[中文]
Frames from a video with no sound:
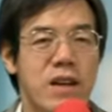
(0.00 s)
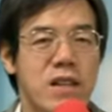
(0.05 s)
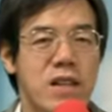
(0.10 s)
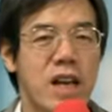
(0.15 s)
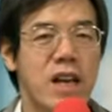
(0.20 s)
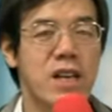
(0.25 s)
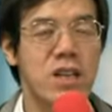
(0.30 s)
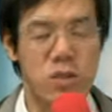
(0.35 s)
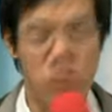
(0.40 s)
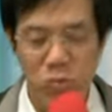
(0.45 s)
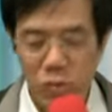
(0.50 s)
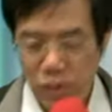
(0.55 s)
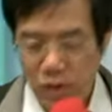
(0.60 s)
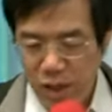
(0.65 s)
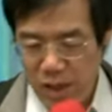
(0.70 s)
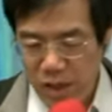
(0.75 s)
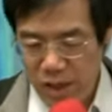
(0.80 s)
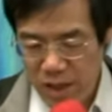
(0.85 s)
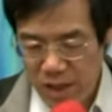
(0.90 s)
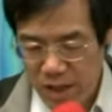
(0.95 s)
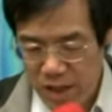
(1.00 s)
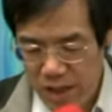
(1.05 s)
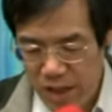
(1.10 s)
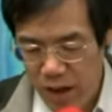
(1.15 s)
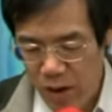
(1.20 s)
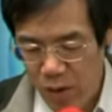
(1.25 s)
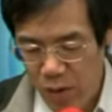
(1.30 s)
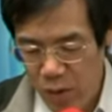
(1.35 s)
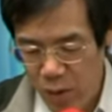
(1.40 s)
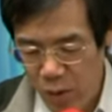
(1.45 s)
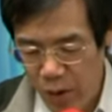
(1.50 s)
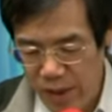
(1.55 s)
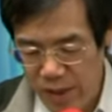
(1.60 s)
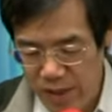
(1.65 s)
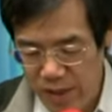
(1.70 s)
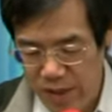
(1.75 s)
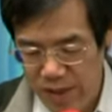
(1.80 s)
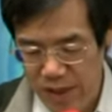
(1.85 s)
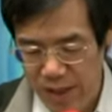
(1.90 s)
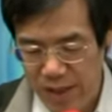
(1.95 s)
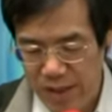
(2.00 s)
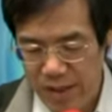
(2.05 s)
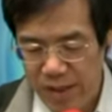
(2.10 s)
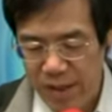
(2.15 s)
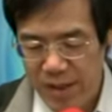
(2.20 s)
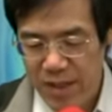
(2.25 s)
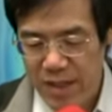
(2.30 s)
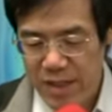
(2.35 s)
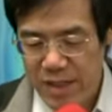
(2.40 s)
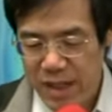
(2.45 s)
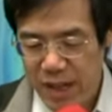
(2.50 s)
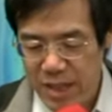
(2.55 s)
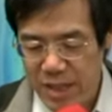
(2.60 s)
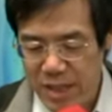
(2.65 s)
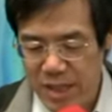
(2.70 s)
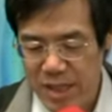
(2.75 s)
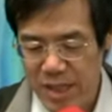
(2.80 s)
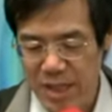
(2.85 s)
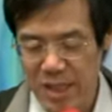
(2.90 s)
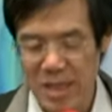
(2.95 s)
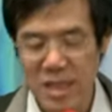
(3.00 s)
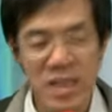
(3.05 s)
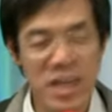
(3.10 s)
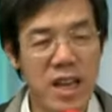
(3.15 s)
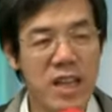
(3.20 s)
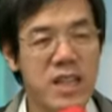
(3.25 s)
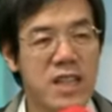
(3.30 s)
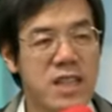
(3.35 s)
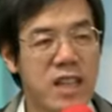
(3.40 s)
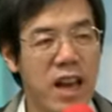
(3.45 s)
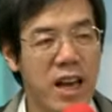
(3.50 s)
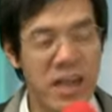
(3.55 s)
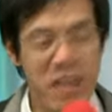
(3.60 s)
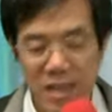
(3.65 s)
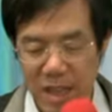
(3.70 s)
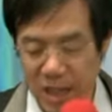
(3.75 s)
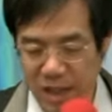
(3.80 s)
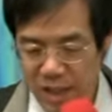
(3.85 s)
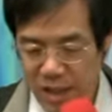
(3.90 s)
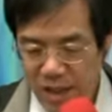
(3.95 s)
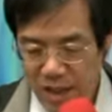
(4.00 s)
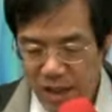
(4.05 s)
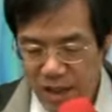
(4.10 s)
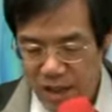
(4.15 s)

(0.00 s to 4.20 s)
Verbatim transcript: 那个土地要归神，在喜年的那一年，